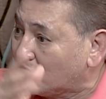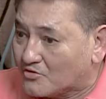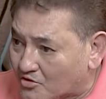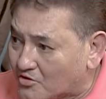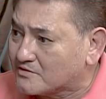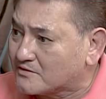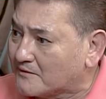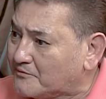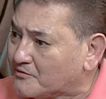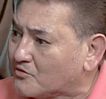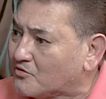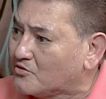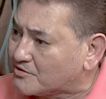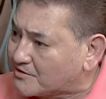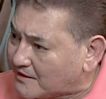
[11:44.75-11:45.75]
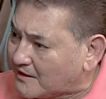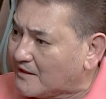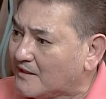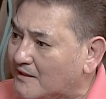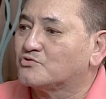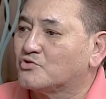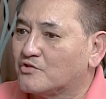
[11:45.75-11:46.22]
Oo, oh, sabi ko,
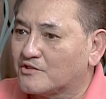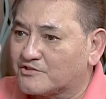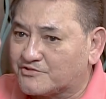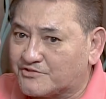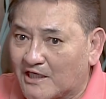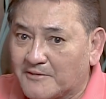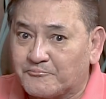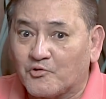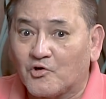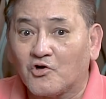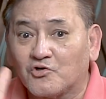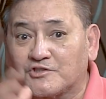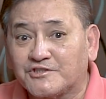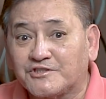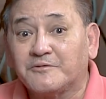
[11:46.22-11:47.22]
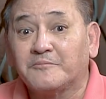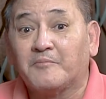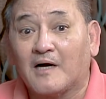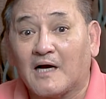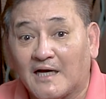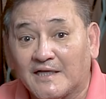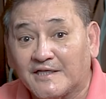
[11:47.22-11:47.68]
sige. So nagstay po ako sa
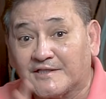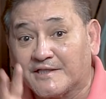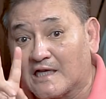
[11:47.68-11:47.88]
simbahan ng